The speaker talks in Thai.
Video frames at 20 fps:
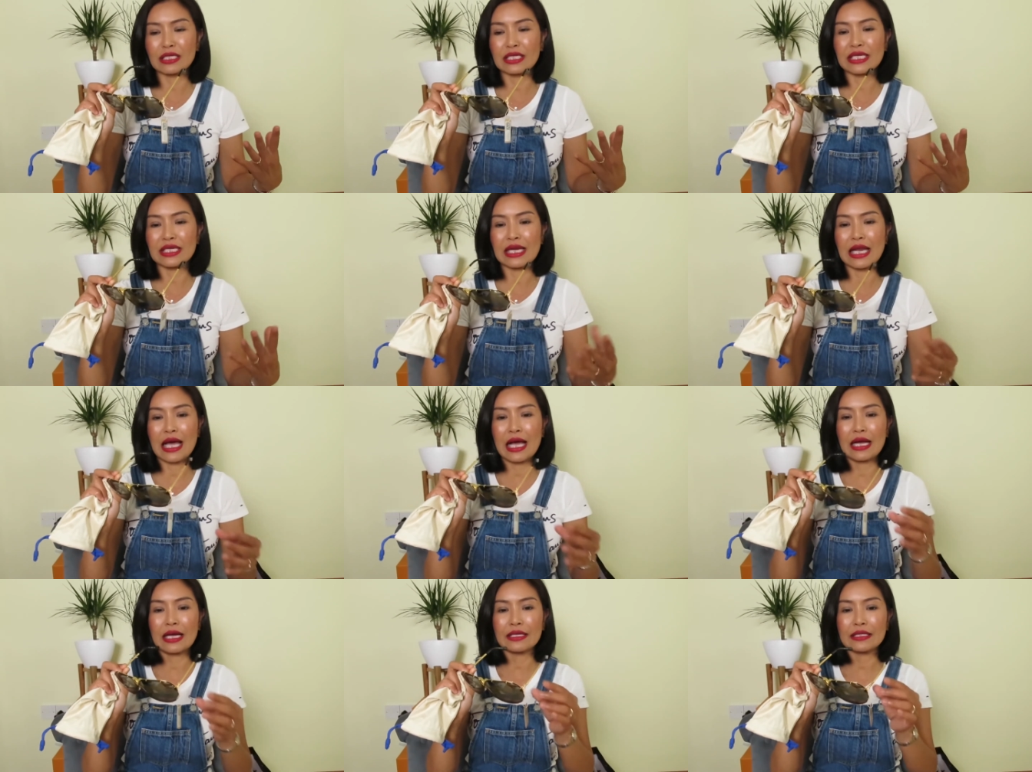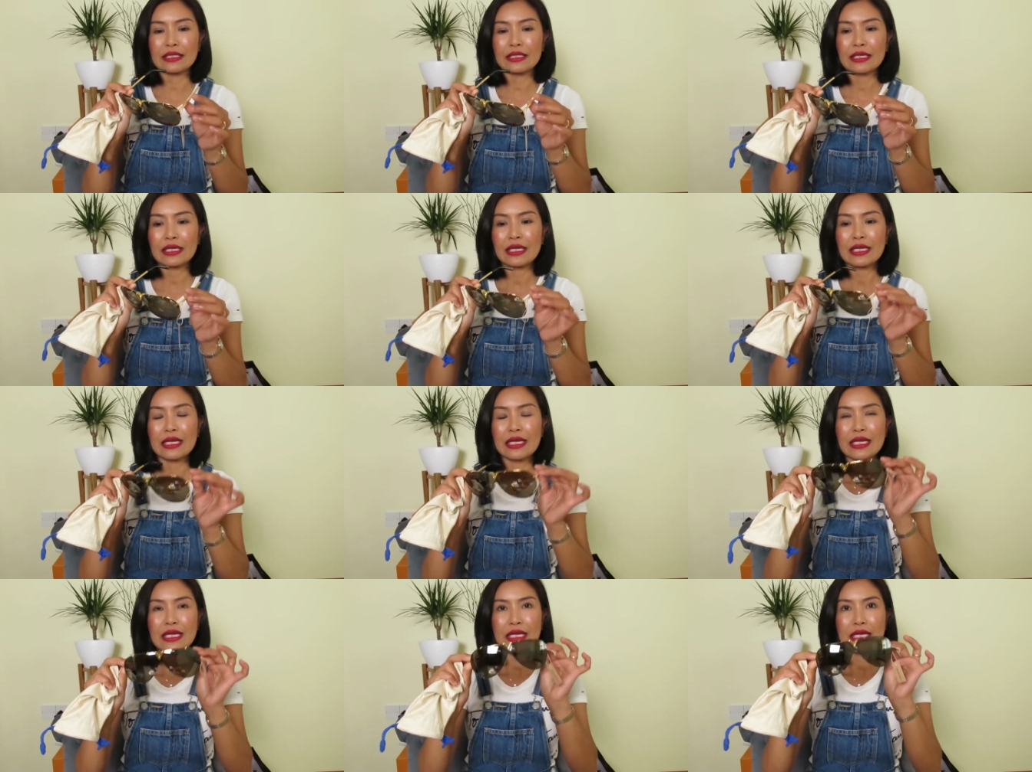ทีหลัง
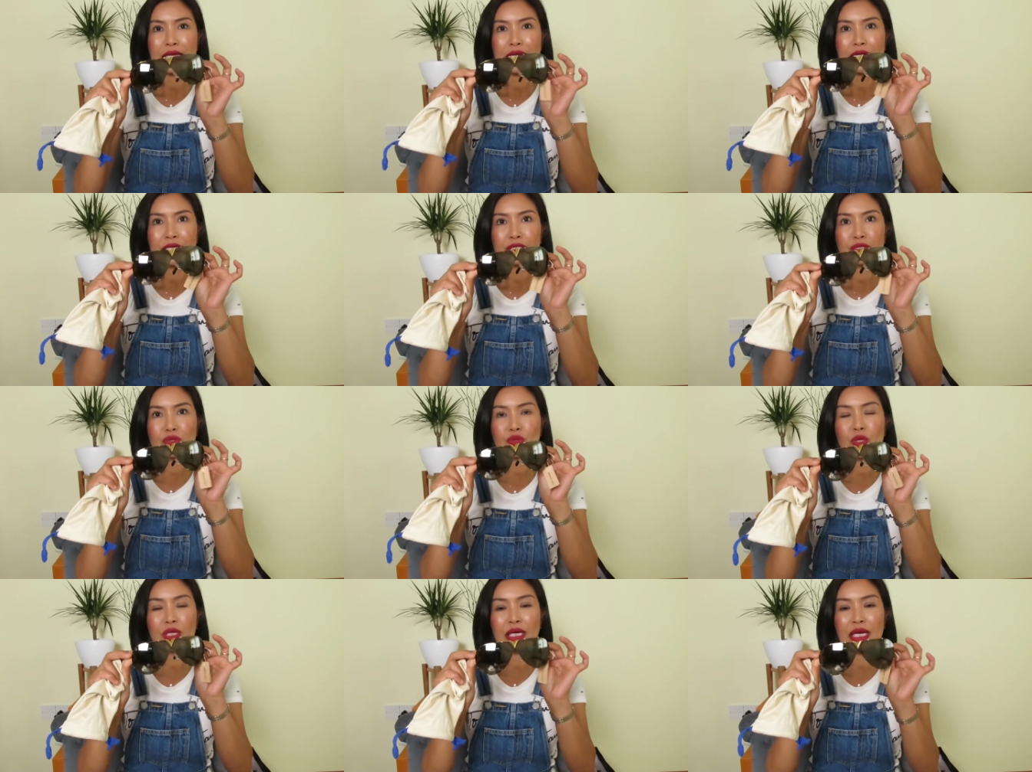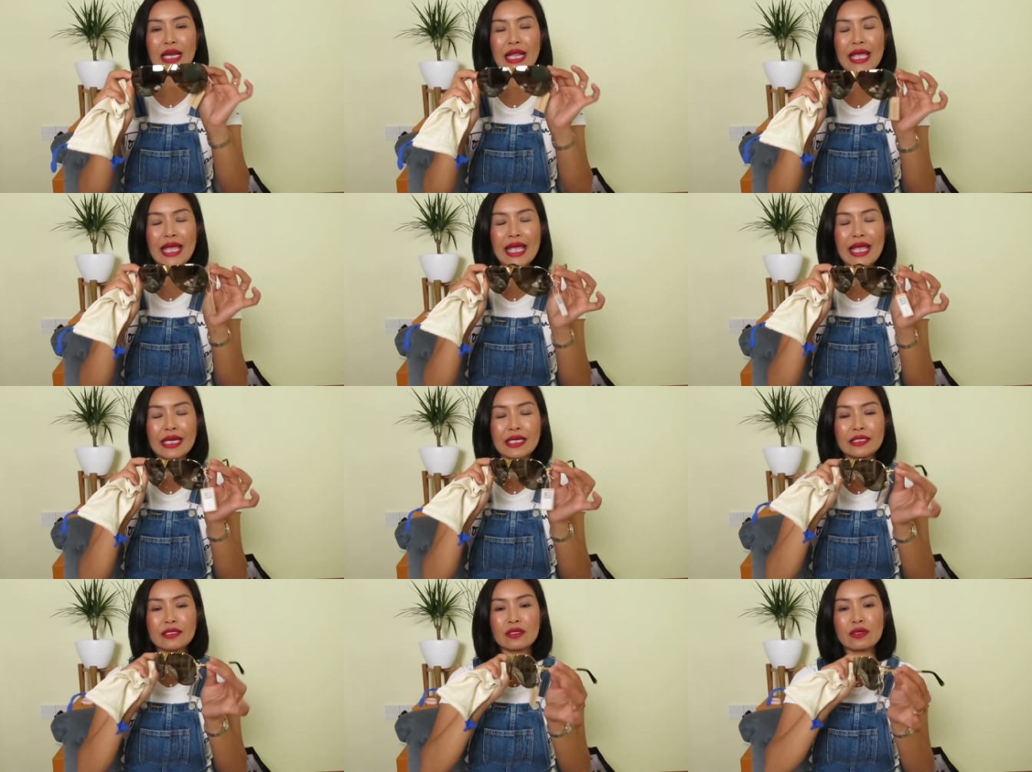ส่วนเล
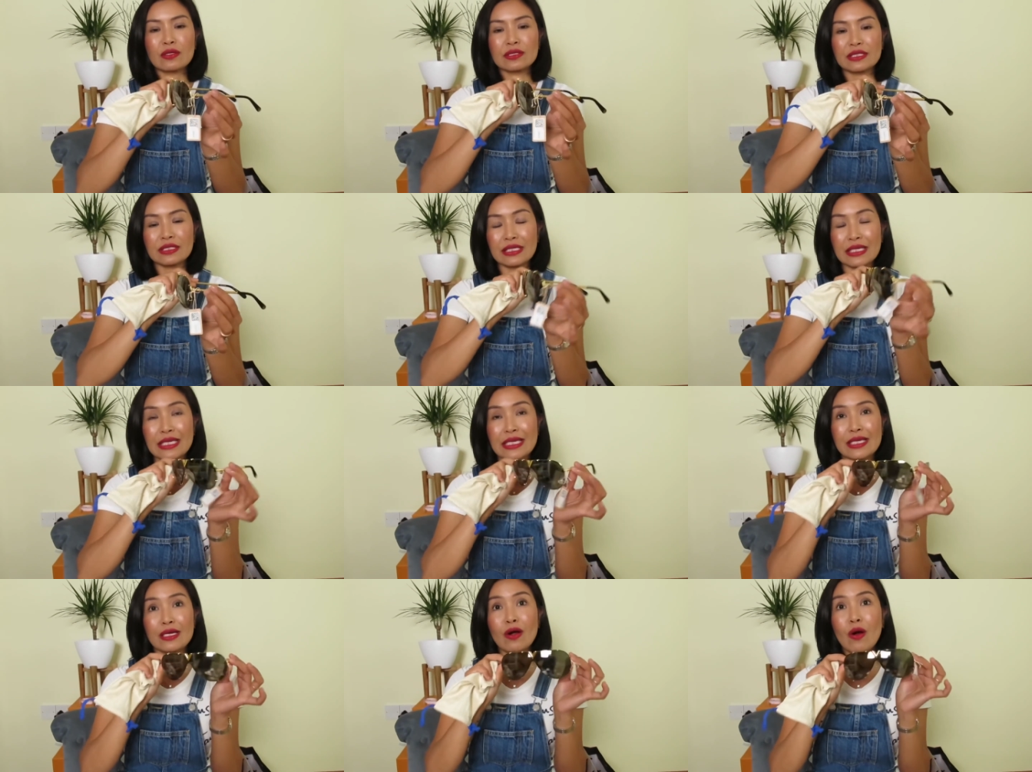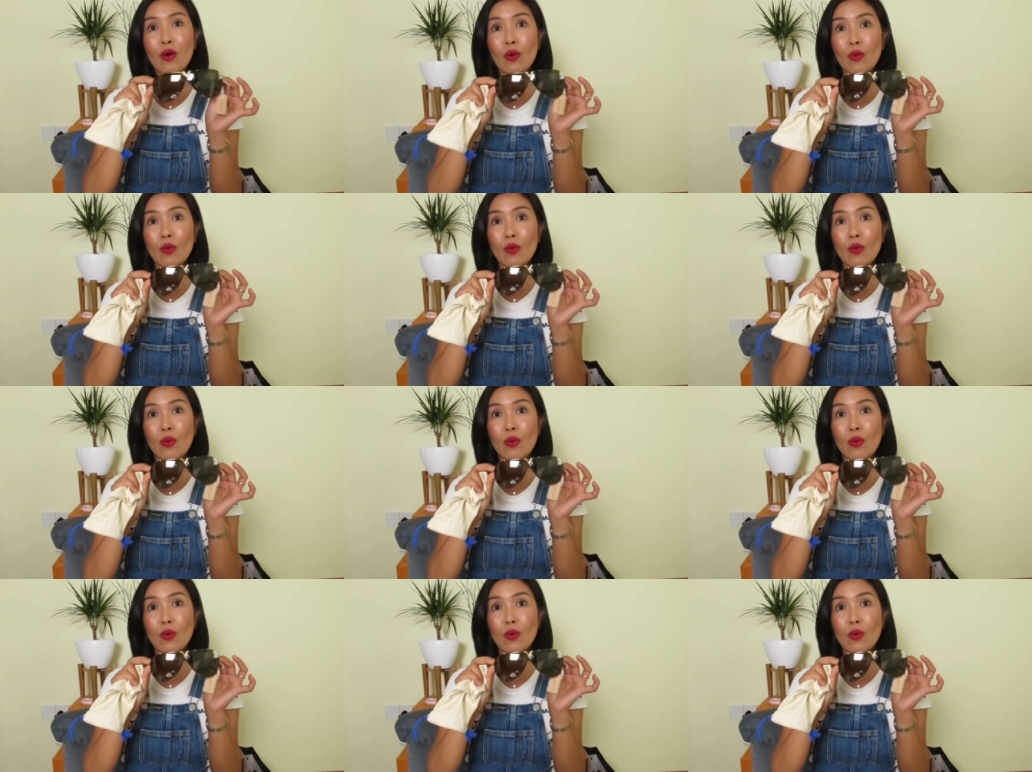นสีของ